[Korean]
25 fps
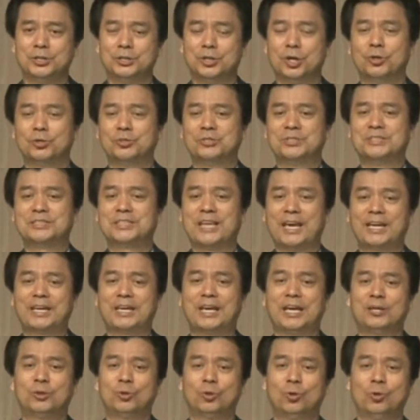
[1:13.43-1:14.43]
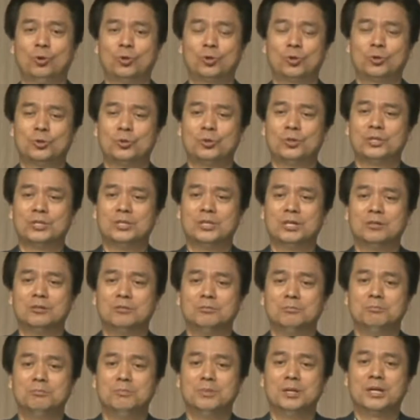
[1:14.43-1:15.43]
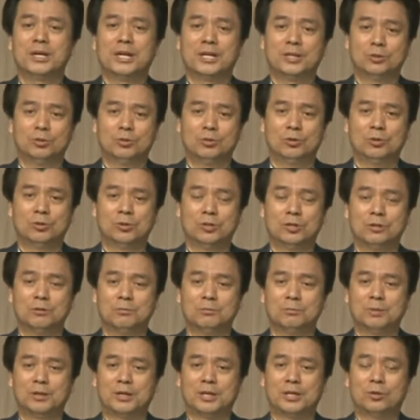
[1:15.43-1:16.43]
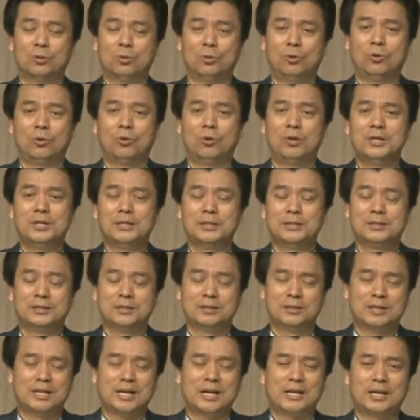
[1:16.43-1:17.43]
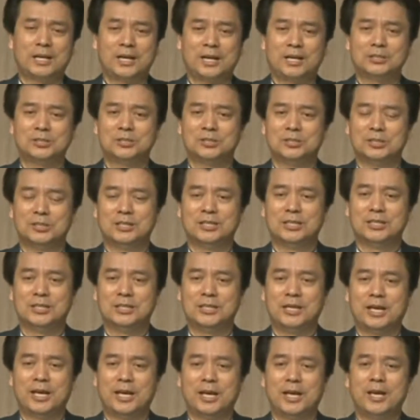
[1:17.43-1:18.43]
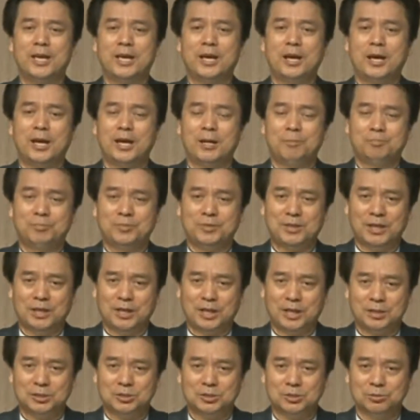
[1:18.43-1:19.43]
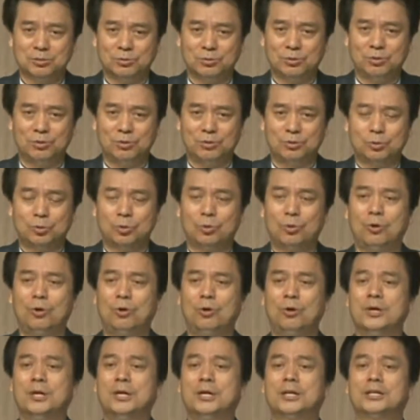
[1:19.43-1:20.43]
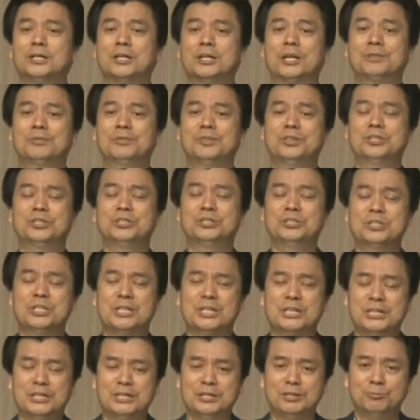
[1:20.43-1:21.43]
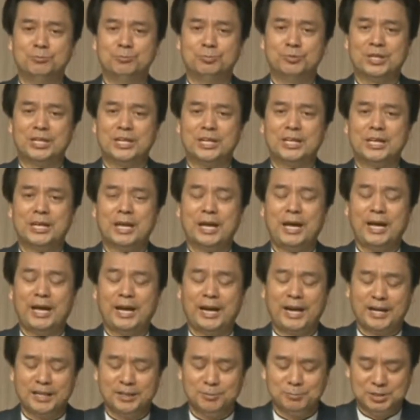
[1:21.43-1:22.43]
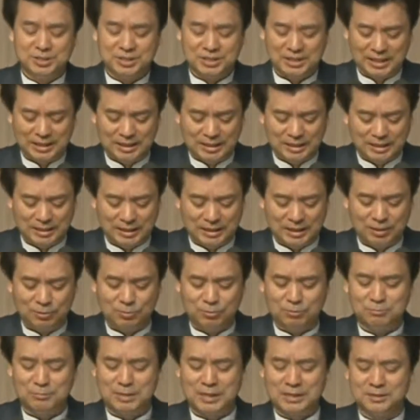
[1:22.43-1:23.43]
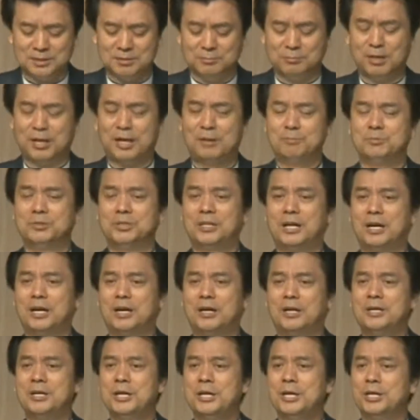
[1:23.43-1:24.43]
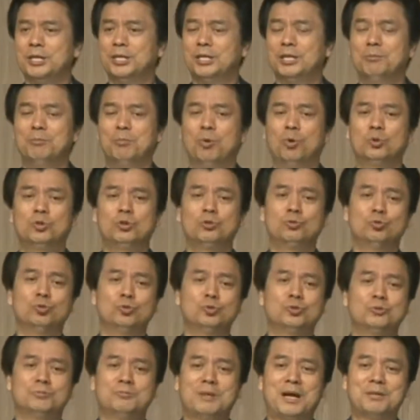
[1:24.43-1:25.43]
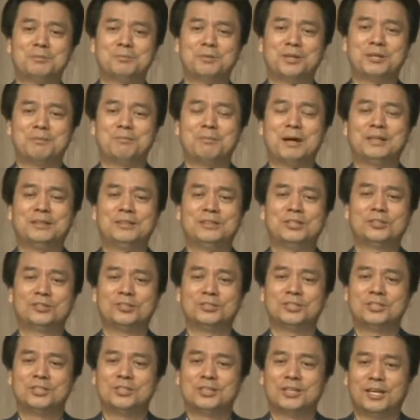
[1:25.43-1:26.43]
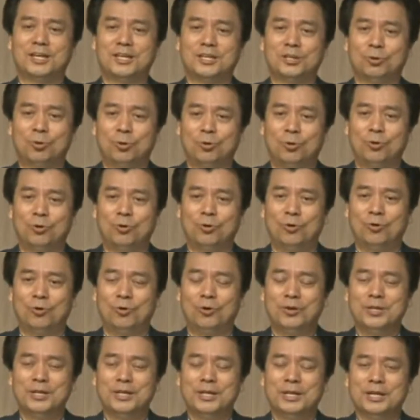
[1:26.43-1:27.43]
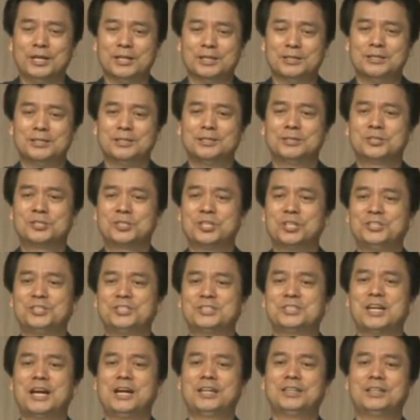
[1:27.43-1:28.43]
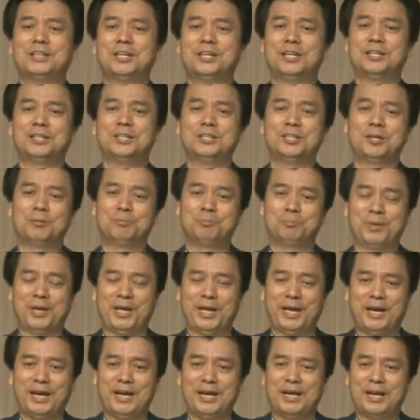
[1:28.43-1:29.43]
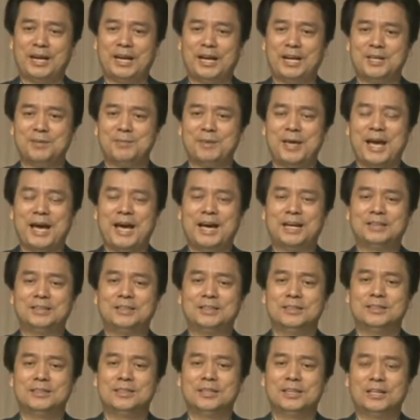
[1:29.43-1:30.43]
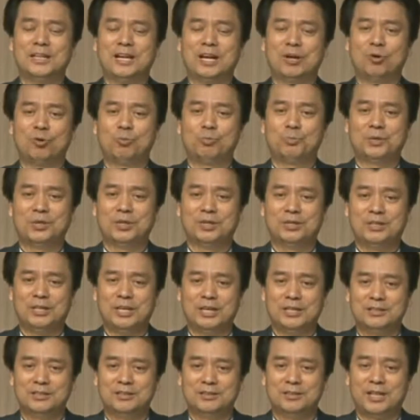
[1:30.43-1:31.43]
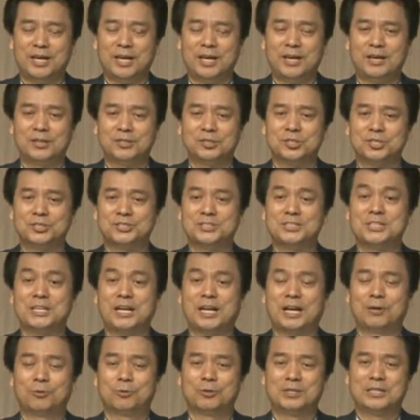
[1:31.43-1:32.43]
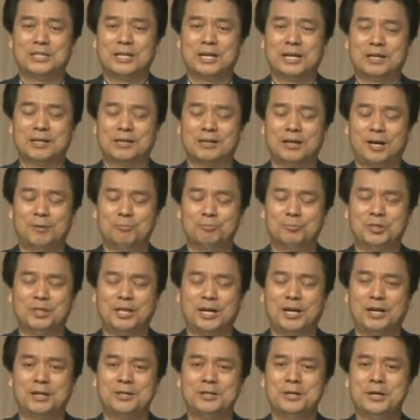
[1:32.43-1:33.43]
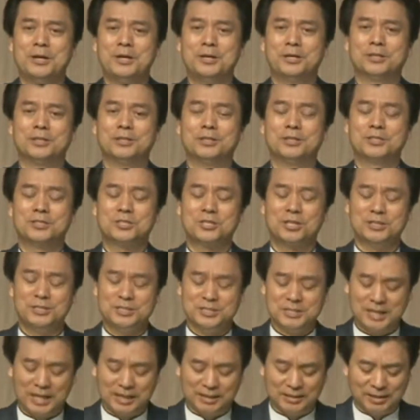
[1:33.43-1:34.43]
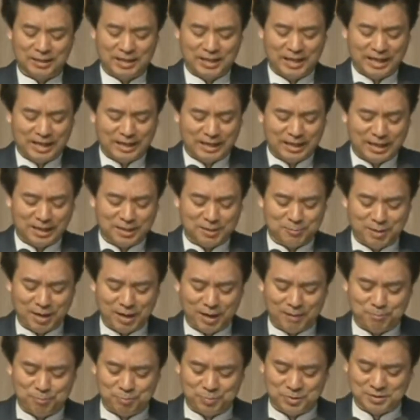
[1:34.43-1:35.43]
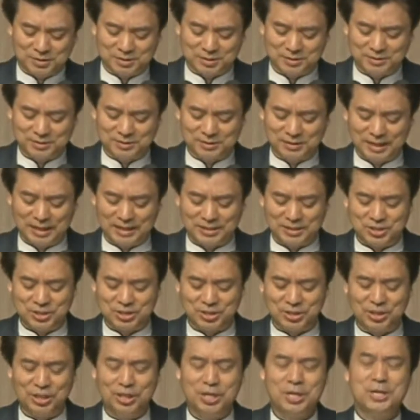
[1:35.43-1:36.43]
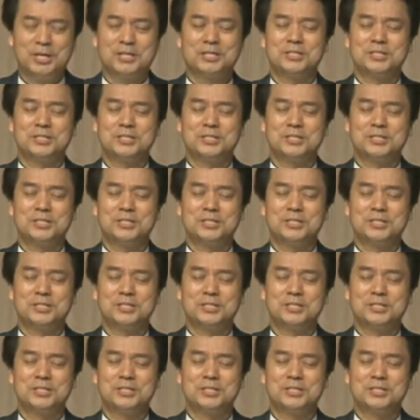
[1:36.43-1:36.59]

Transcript: 영생에도 또 영멸에도 영벌에도 들어가게 하시기에 합당하시고 또 그런 능력 있는 분이 하나님이시다라고 말씀을 합니다. 이 모든 우주 만물이 만들어질 때에도 그 천사들이 그 옆에 하나님의 아들들이라고 표현되 있는데 천사라고 이야기를 합니다. 그 천사들이 하나님의 앞에서 같이